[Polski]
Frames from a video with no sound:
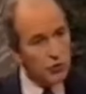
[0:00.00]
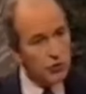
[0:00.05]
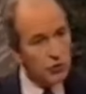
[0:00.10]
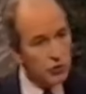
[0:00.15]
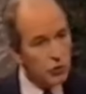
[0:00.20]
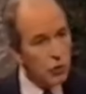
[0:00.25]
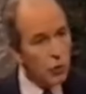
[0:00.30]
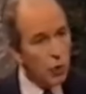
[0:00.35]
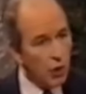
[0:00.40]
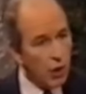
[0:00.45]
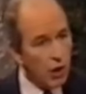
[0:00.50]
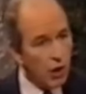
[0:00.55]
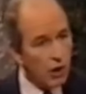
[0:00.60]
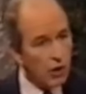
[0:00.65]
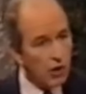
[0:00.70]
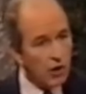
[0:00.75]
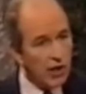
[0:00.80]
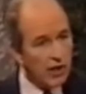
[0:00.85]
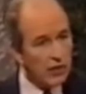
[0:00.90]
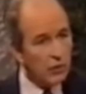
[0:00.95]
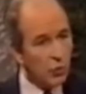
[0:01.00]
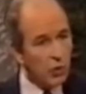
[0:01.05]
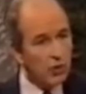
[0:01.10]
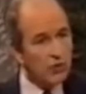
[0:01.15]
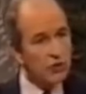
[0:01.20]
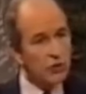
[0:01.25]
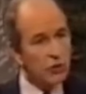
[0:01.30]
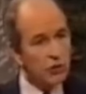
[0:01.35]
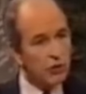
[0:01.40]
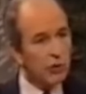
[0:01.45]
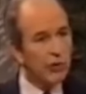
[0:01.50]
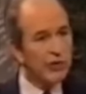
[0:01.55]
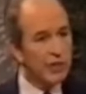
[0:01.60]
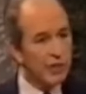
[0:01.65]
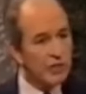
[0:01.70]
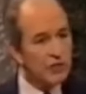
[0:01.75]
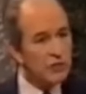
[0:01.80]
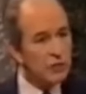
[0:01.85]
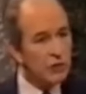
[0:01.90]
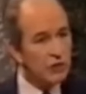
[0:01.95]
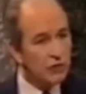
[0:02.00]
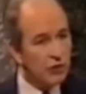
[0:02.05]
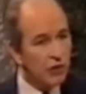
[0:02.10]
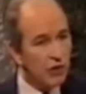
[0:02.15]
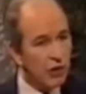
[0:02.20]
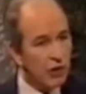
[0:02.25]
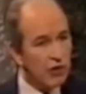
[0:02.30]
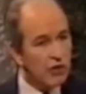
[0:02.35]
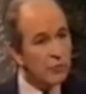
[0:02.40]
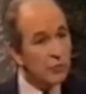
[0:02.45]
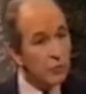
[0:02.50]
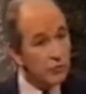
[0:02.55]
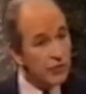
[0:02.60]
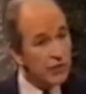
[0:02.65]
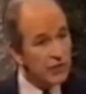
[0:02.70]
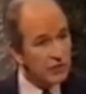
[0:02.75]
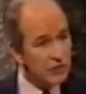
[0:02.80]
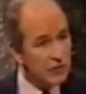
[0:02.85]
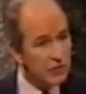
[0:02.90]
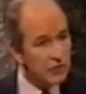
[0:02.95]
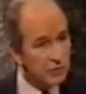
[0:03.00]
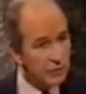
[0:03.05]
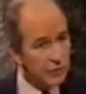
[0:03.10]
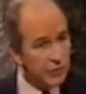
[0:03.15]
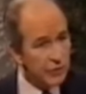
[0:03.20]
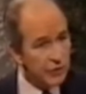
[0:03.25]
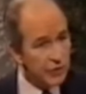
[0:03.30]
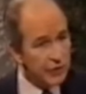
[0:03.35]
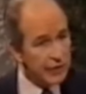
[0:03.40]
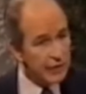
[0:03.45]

Zacznijmy więc od przedstawienia Pańskiej osoby oraz pozycji w